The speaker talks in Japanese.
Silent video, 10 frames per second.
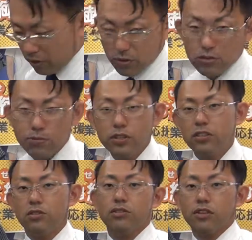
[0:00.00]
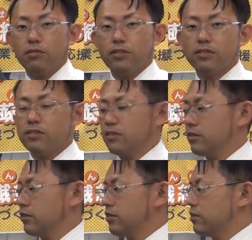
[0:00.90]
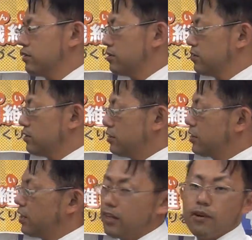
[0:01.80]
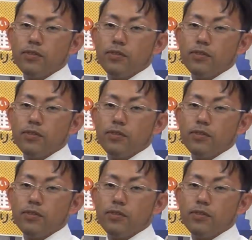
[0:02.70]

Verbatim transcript: レのスプリンジを使ってます池田